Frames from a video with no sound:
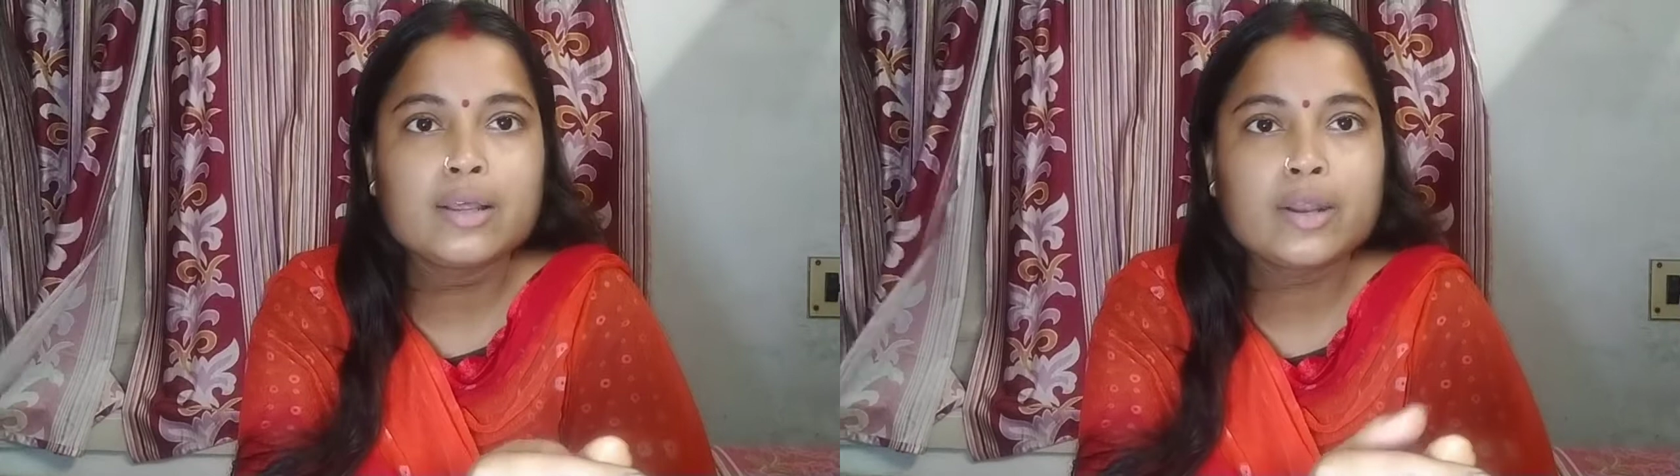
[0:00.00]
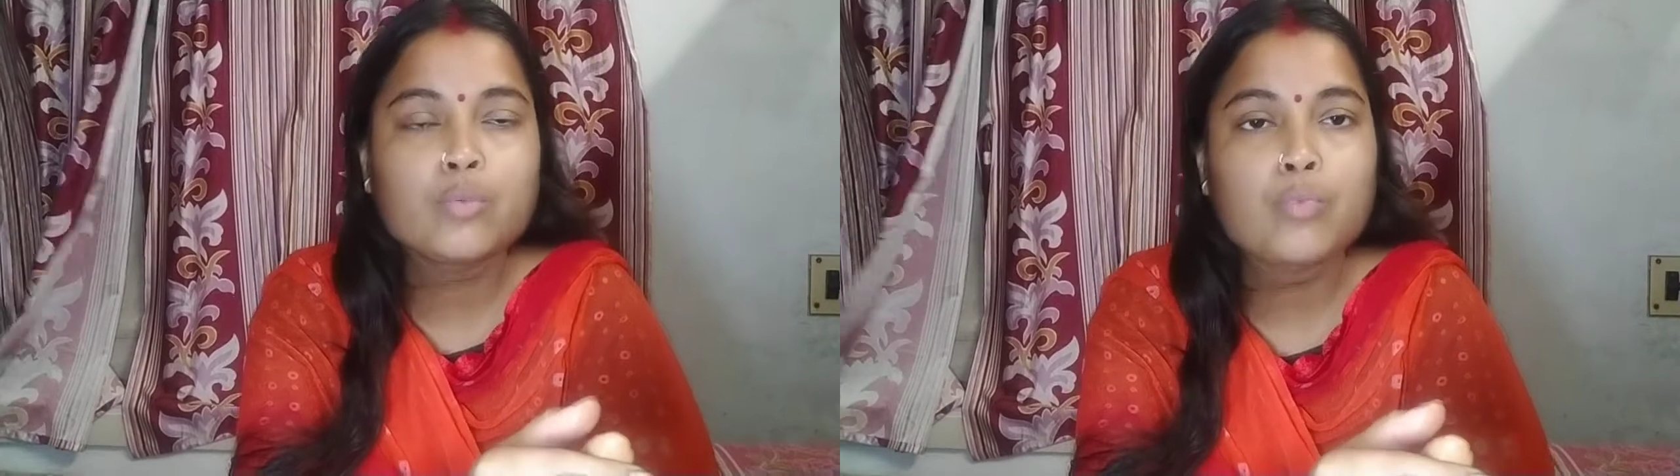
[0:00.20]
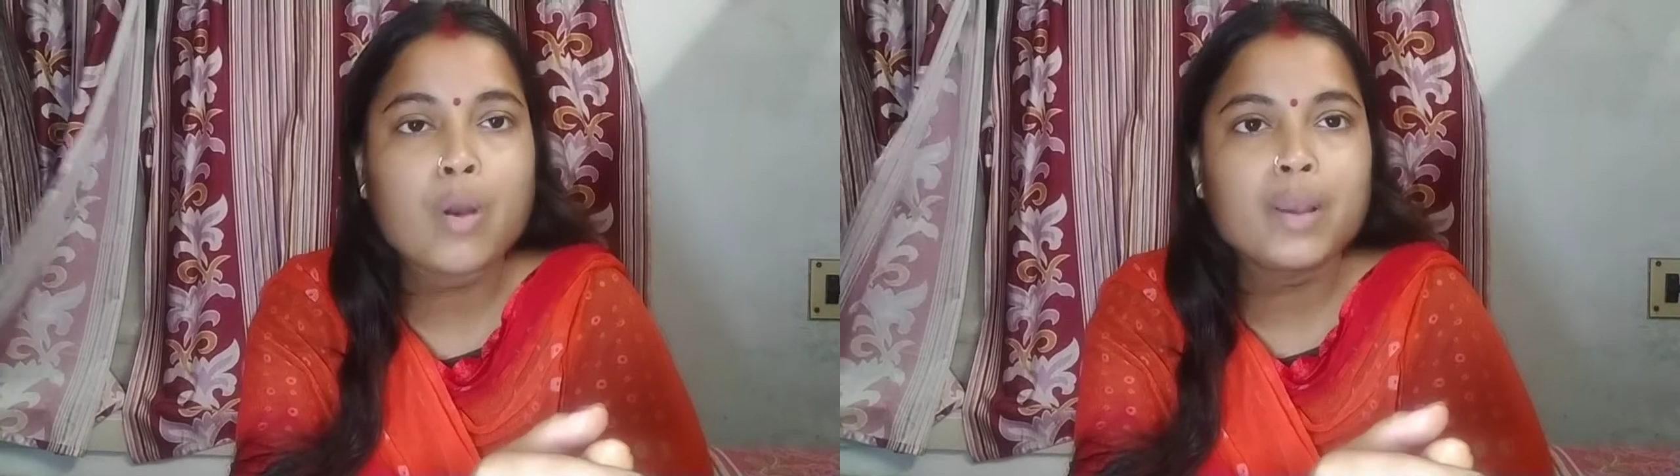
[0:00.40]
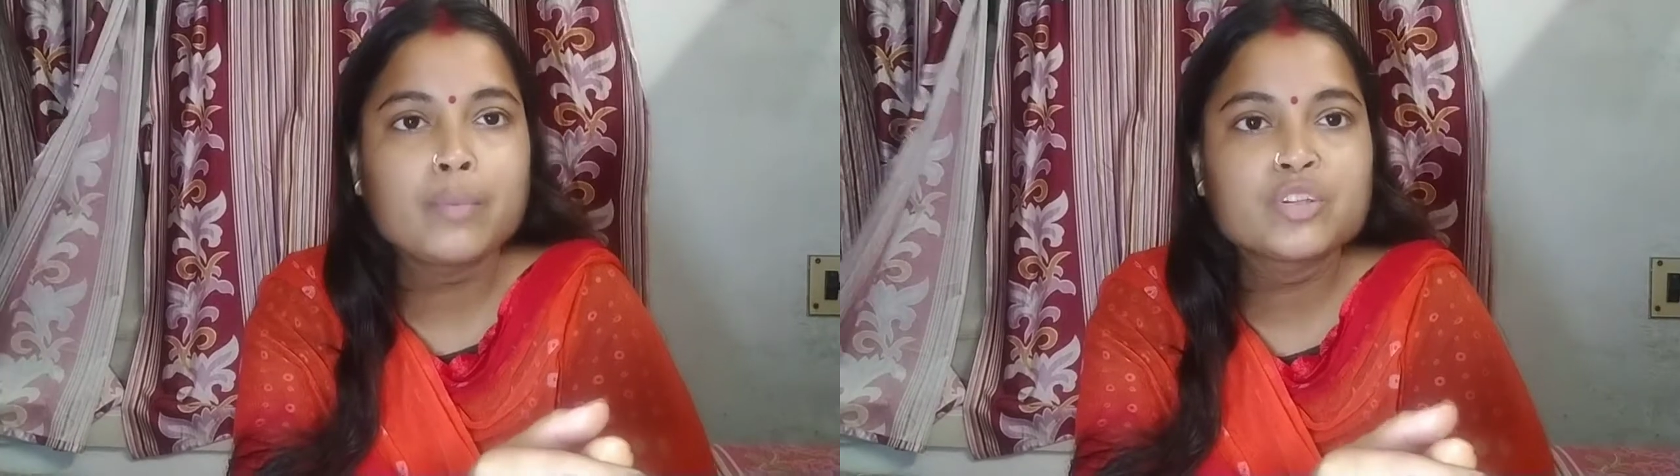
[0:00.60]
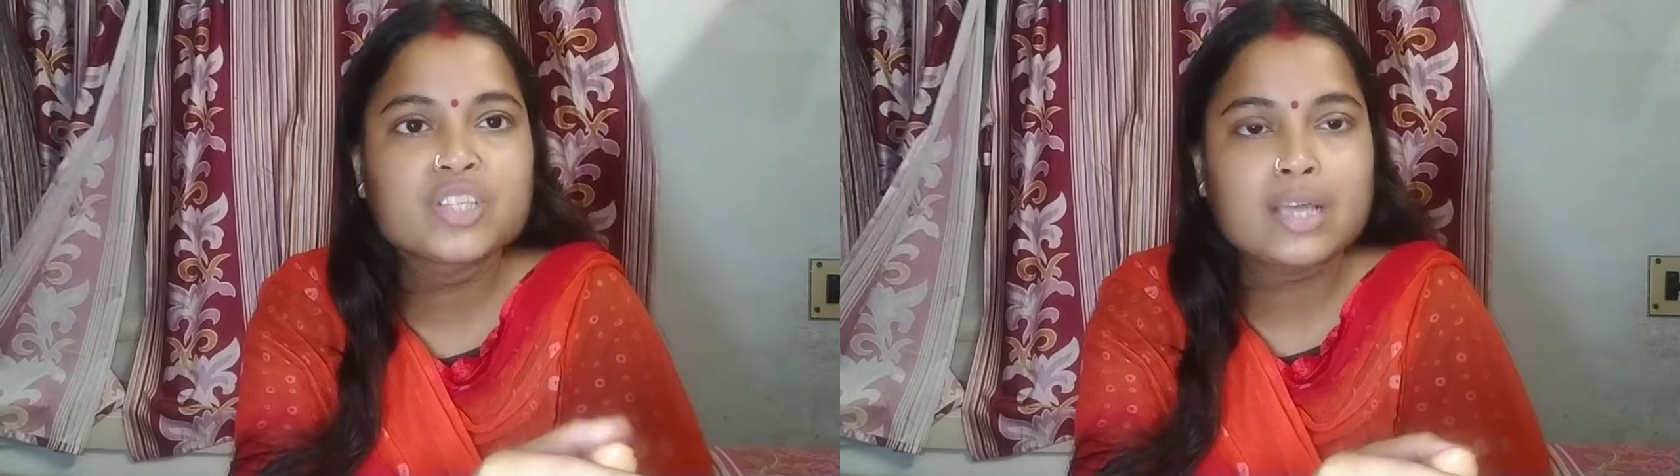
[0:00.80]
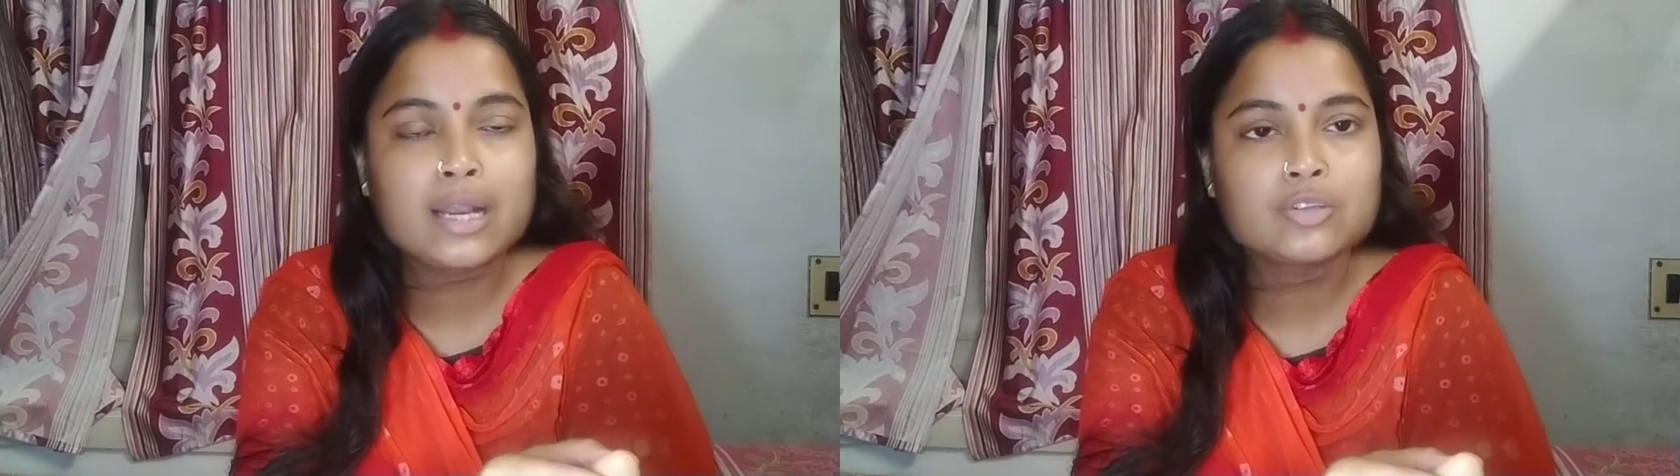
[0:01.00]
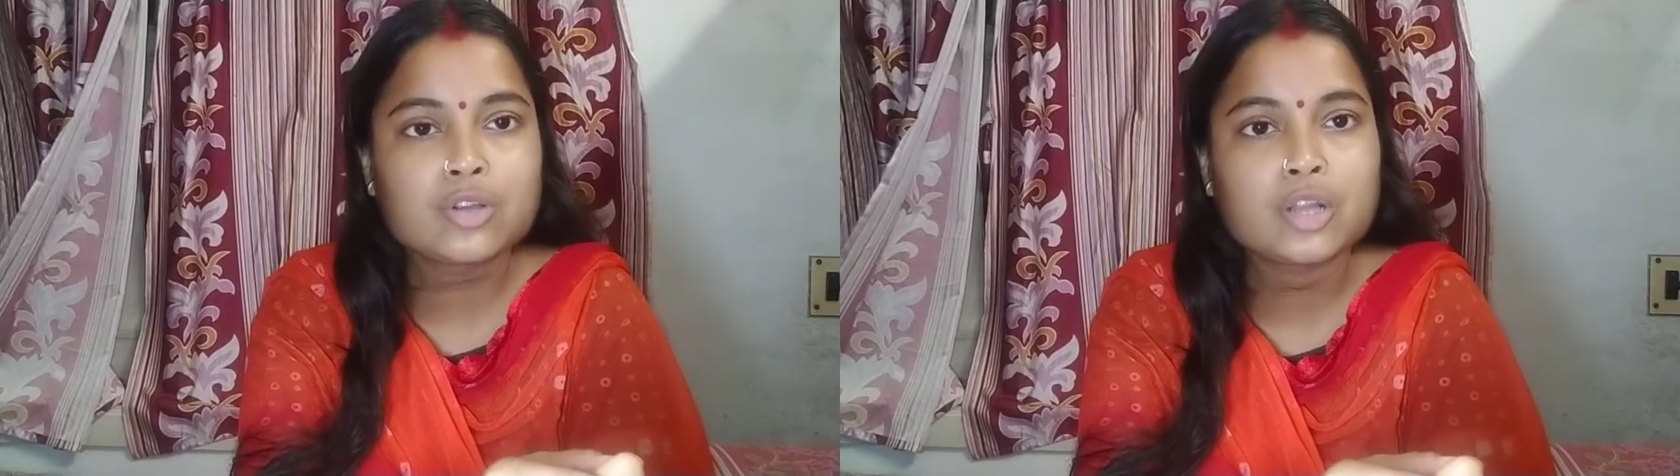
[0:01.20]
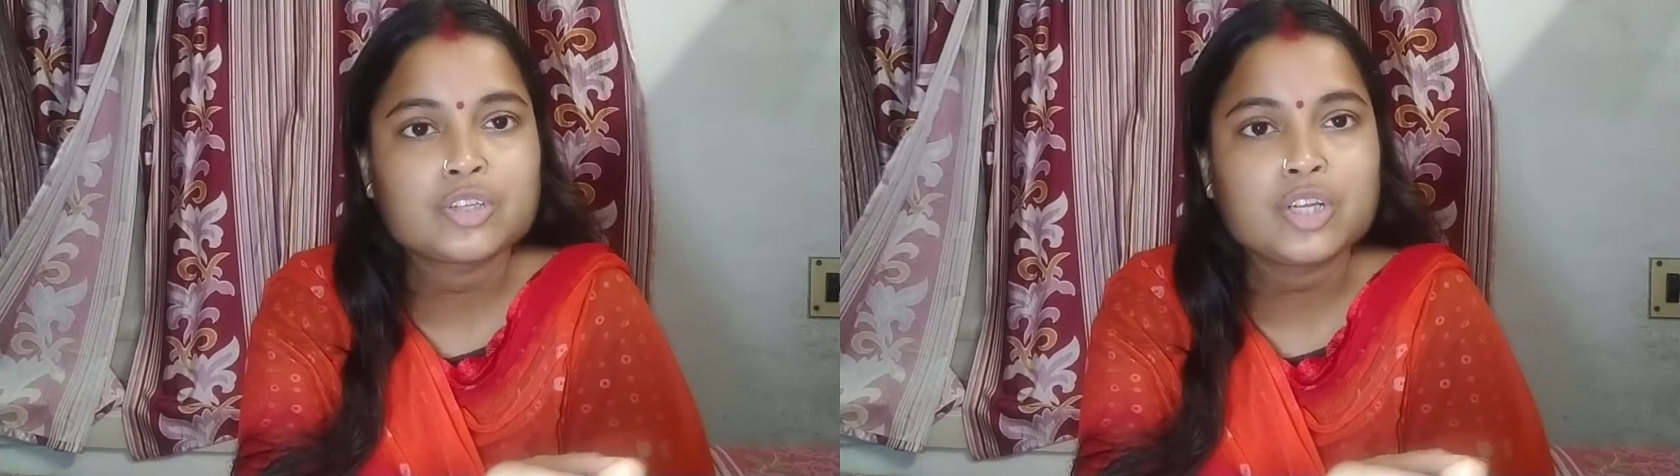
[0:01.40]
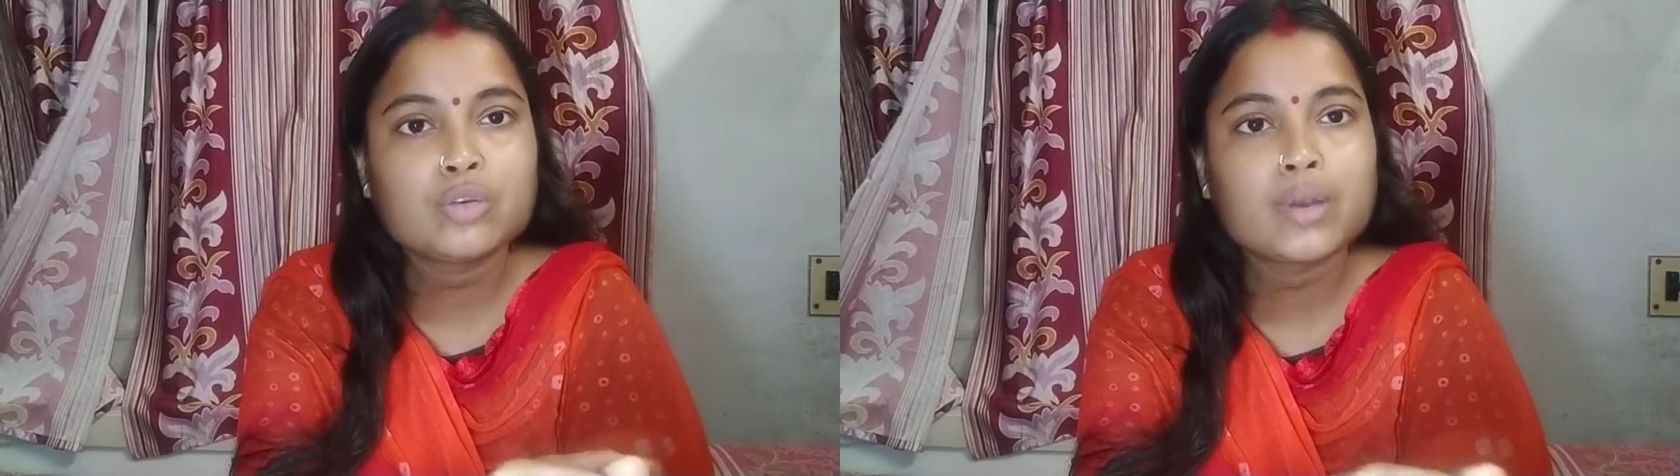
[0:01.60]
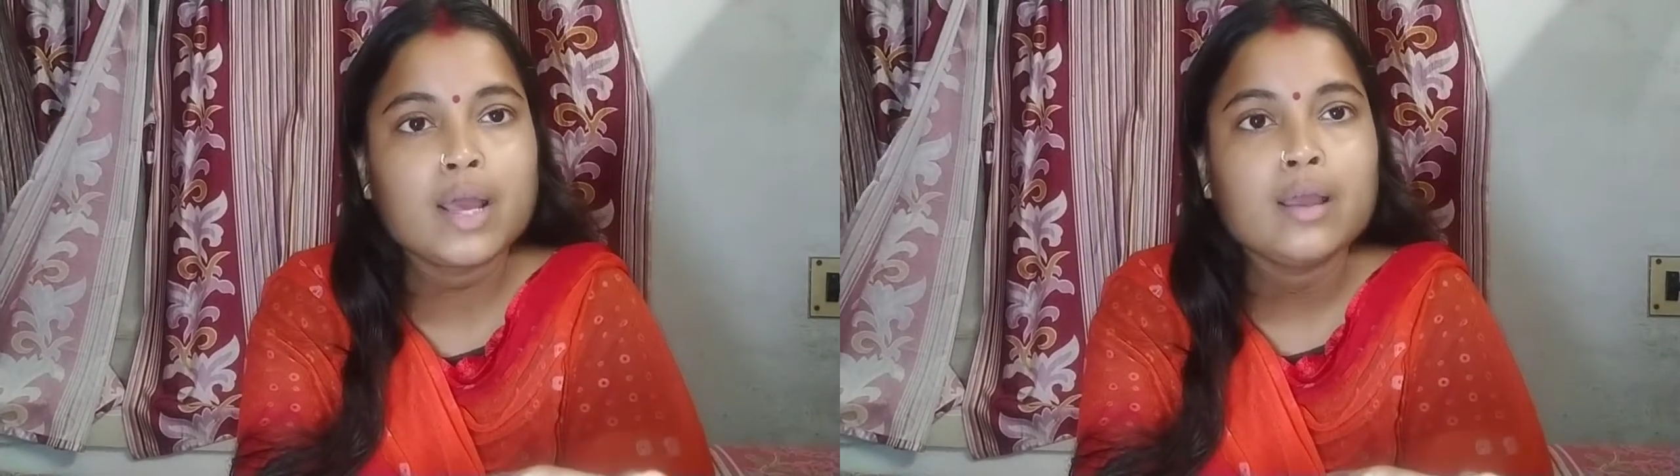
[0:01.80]
এরকম প্রবলেম হচ্ছে তারা সরাসরি
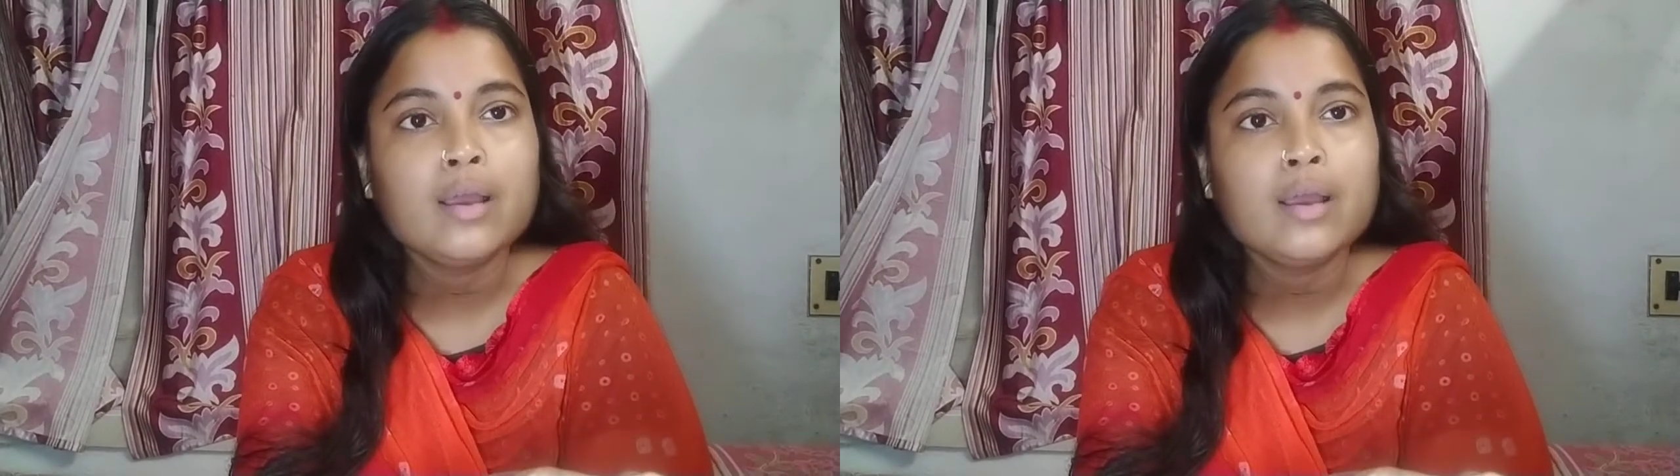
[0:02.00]
তোমরা